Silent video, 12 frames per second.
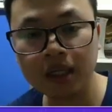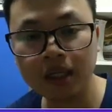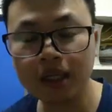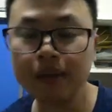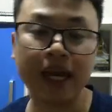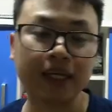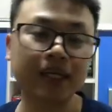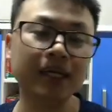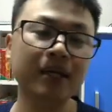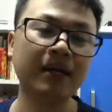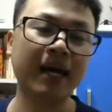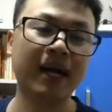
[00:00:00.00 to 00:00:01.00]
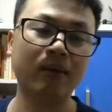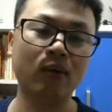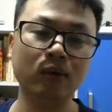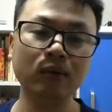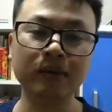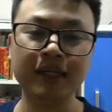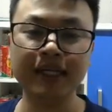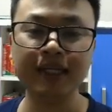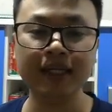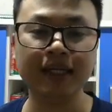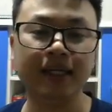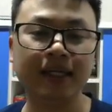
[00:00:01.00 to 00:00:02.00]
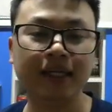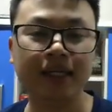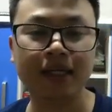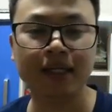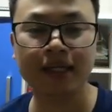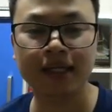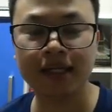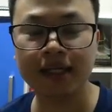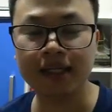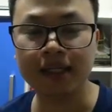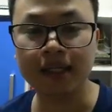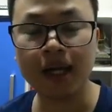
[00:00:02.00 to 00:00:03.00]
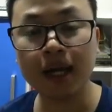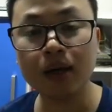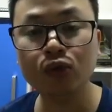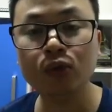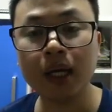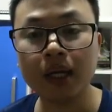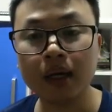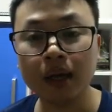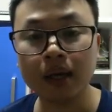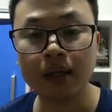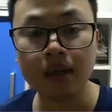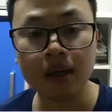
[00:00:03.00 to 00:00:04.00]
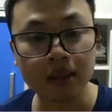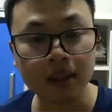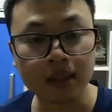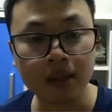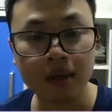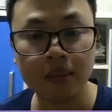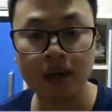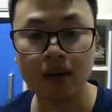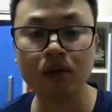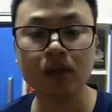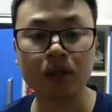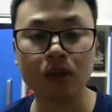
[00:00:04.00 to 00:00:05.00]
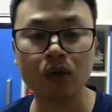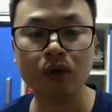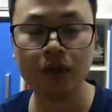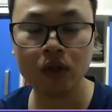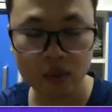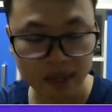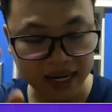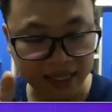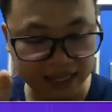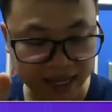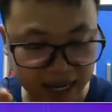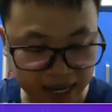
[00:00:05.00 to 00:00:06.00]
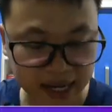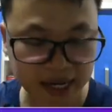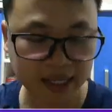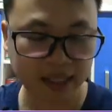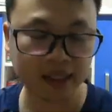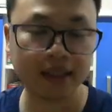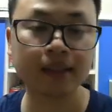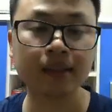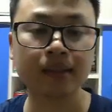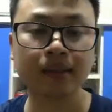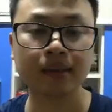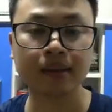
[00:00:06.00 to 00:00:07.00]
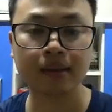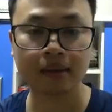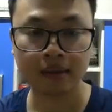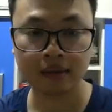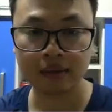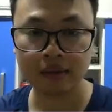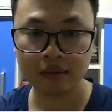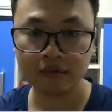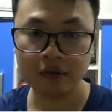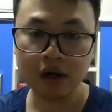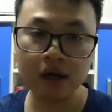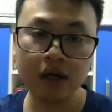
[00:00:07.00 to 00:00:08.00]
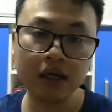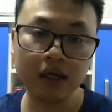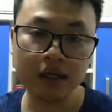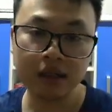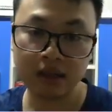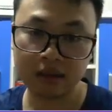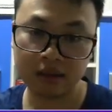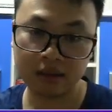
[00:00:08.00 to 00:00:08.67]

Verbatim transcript: thế thì bạn cứ đi cả bốn thuộc tính đi thì cái câu chuyện là được thì được mà không được thì thôi ví dụ bạn đánh thằng A ấy với